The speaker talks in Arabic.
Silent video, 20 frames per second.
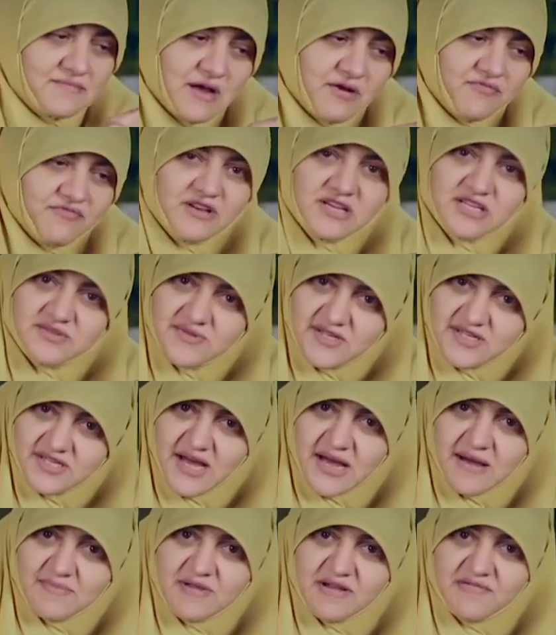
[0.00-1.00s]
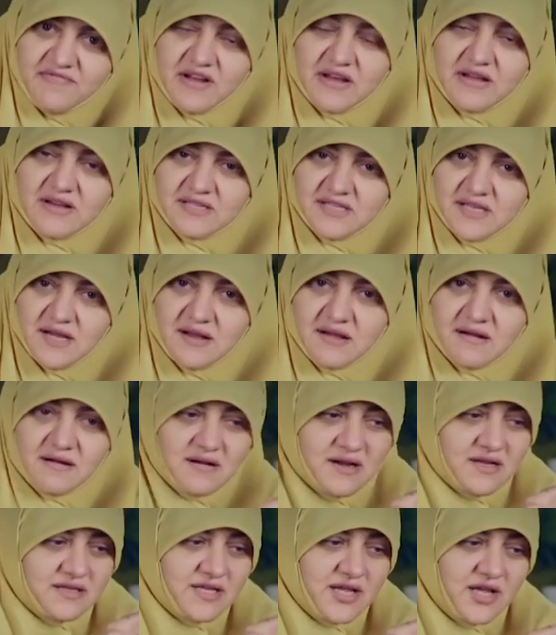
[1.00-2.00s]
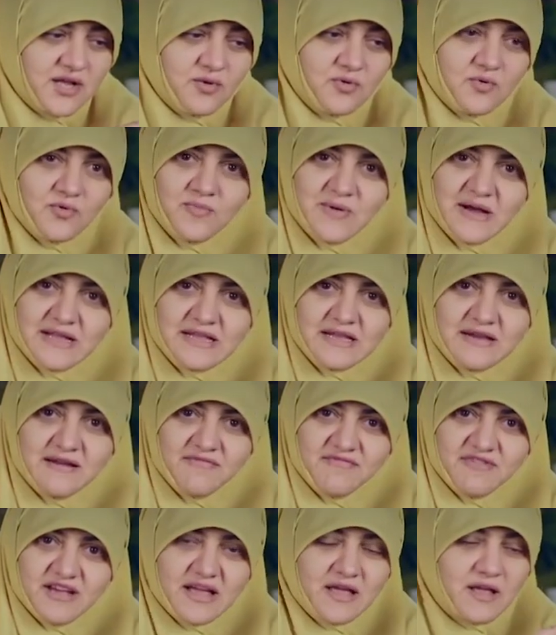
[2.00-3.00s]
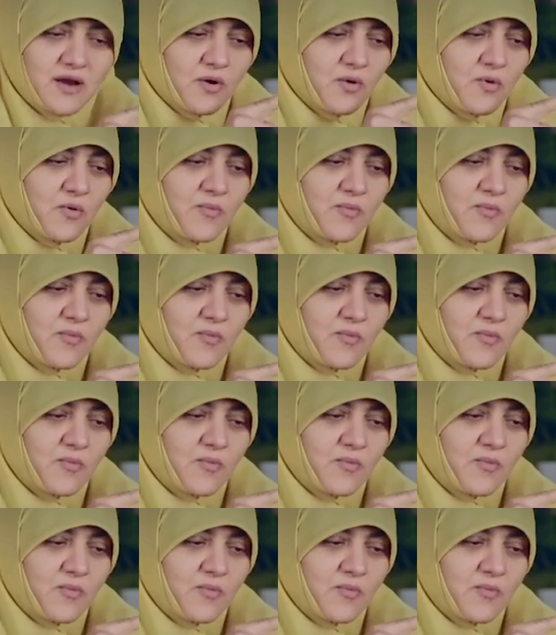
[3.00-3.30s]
او في ناس بتصحى قبل الفجر تصلي الركعتين وبعدين الفجر